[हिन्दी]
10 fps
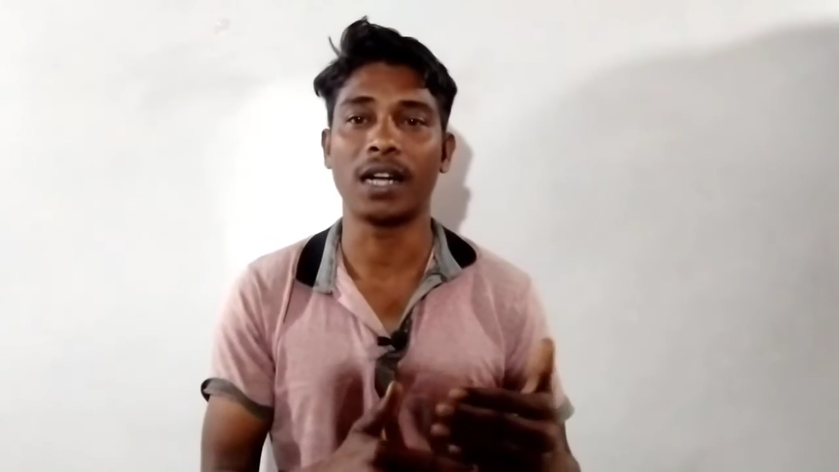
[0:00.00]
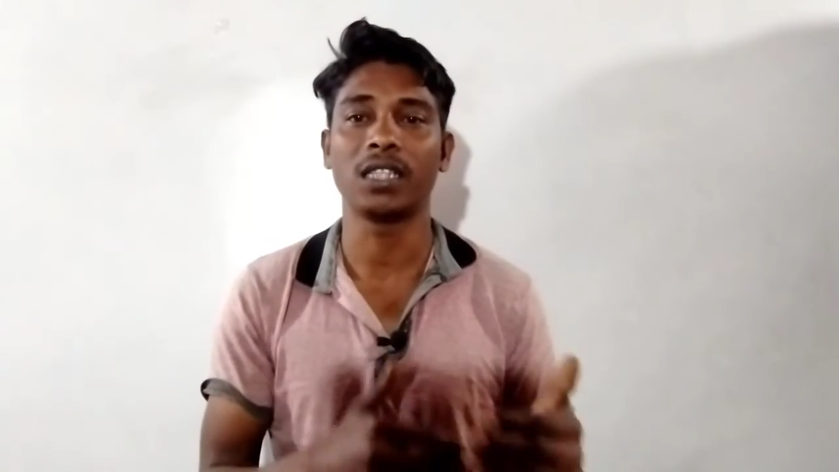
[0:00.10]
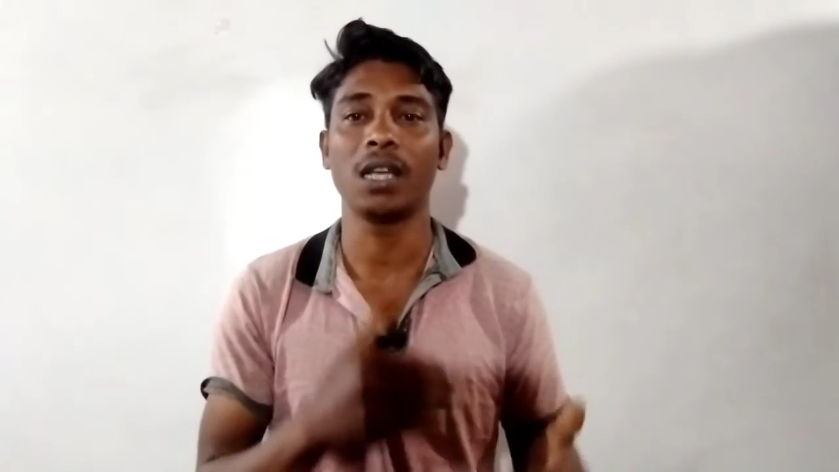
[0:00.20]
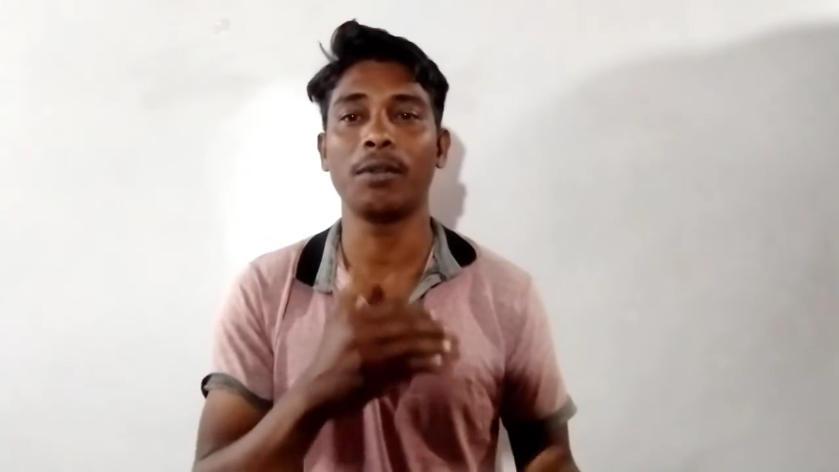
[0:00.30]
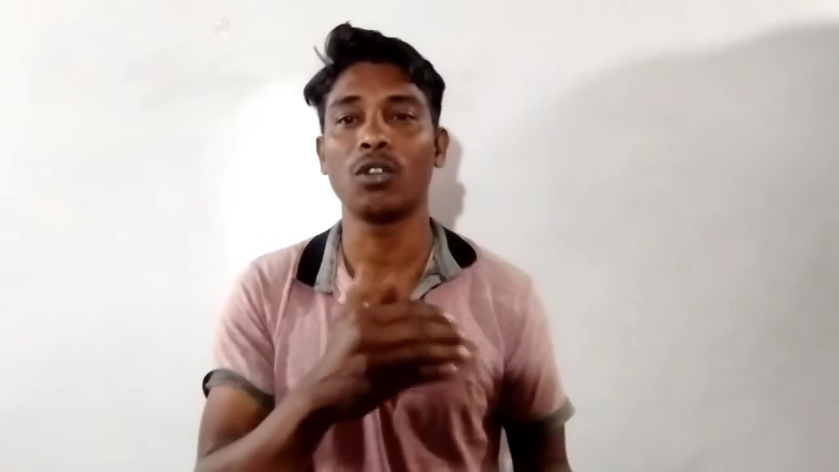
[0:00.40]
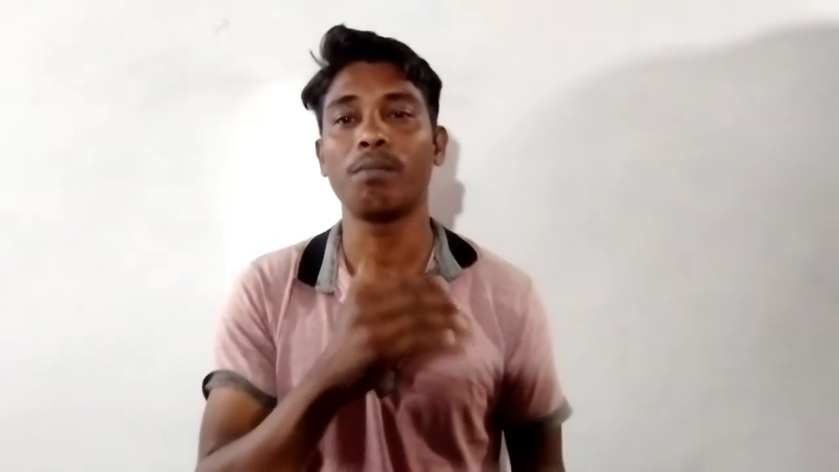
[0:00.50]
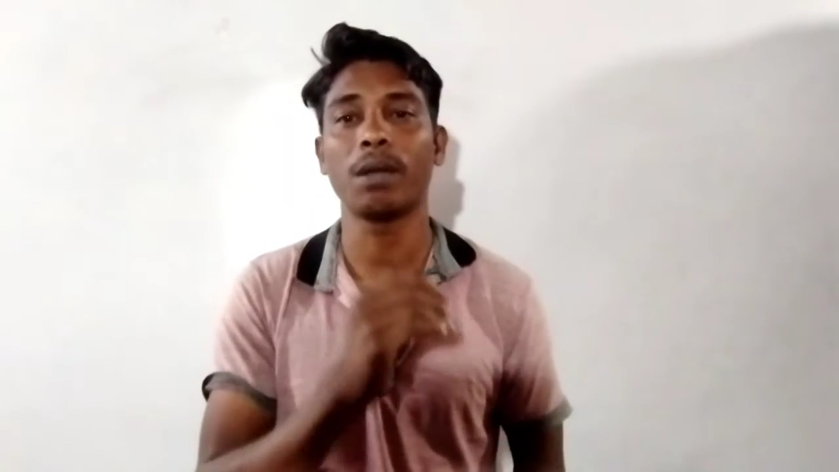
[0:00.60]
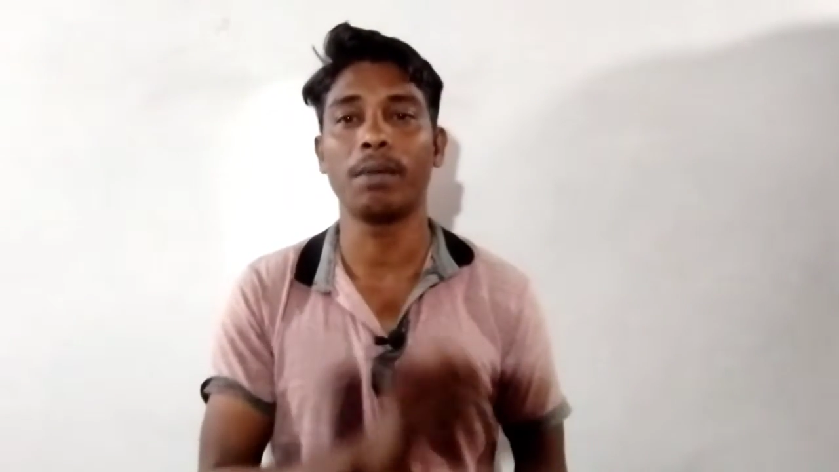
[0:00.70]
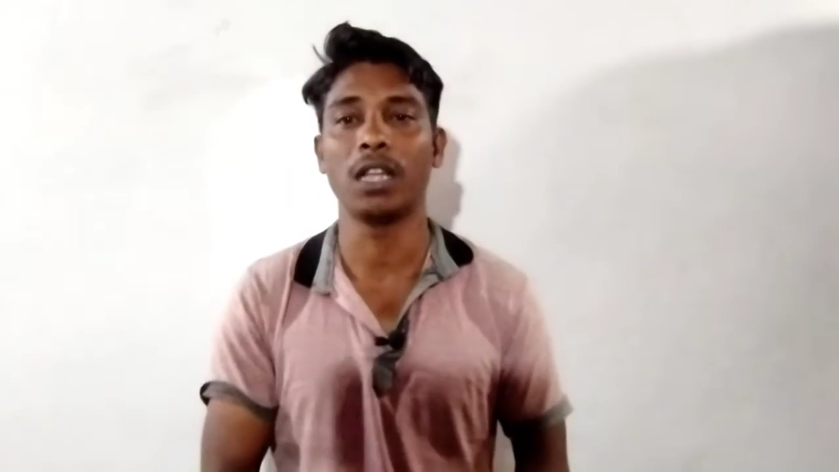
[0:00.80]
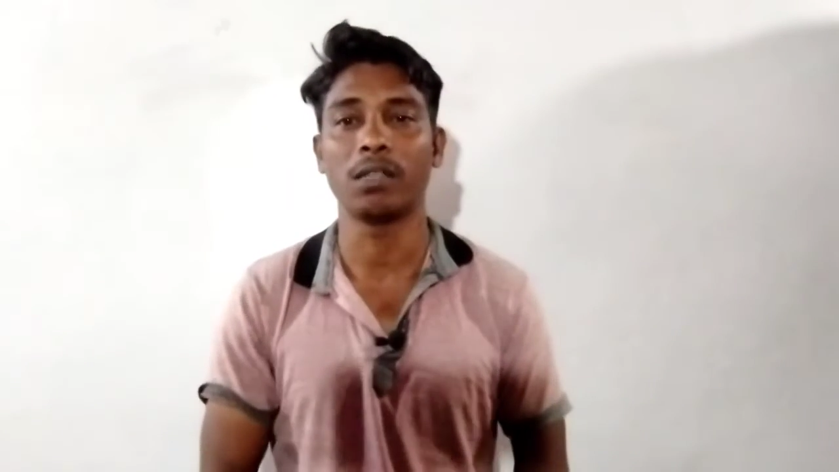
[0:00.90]
कार्ड से अमेजोन
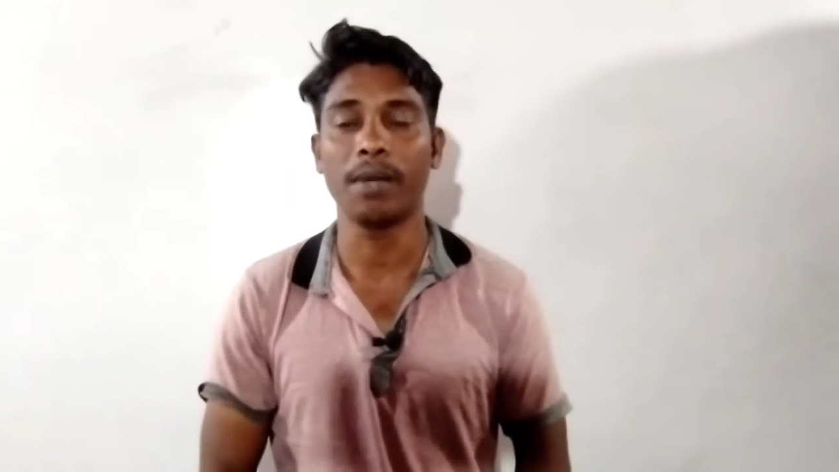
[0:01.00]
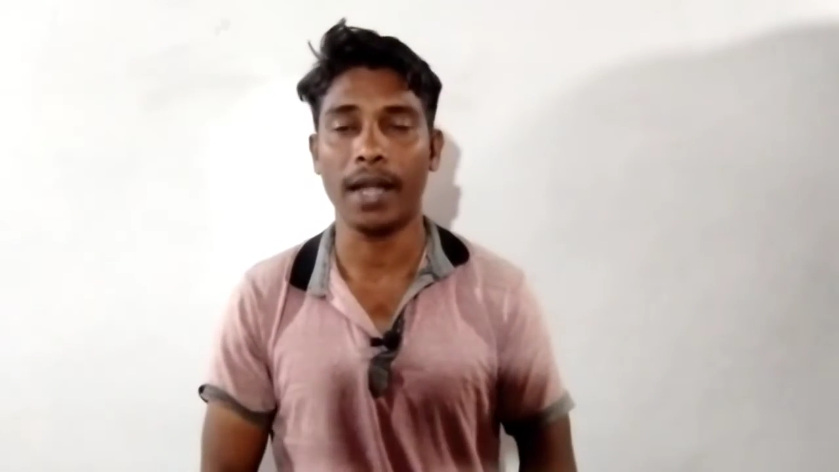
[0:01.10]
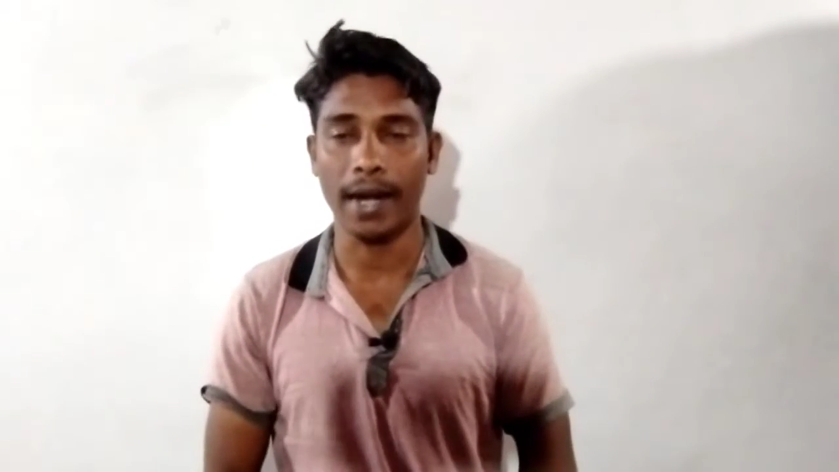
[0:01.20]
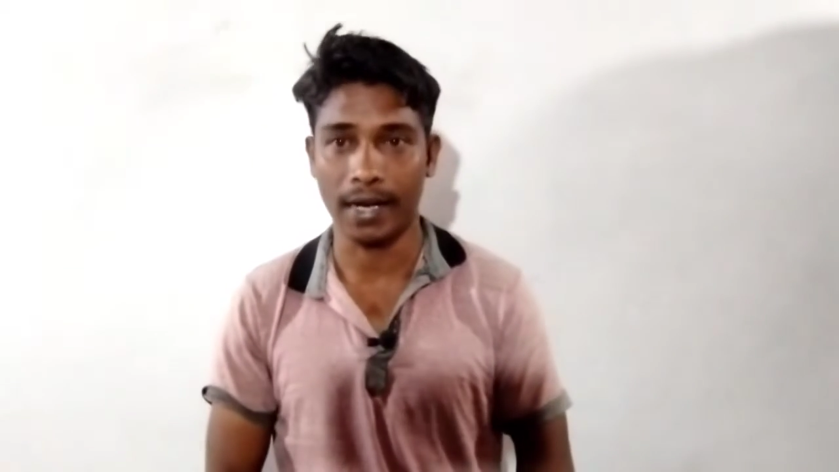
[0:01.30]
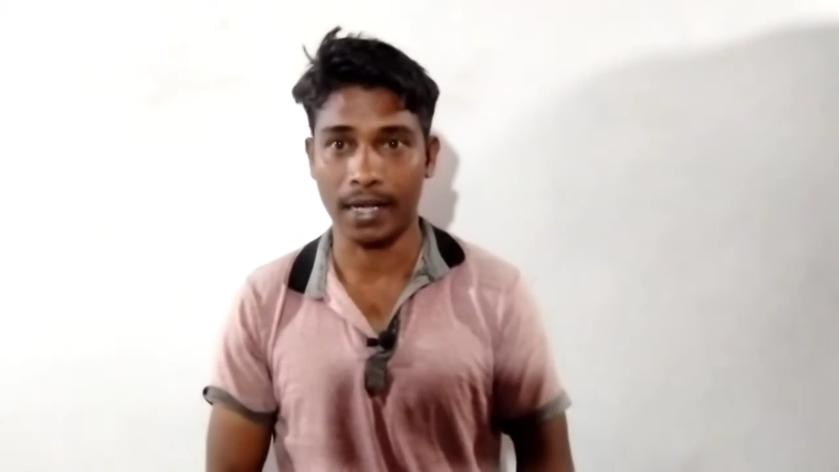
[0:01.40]
पे बैलेंस बैलेंस में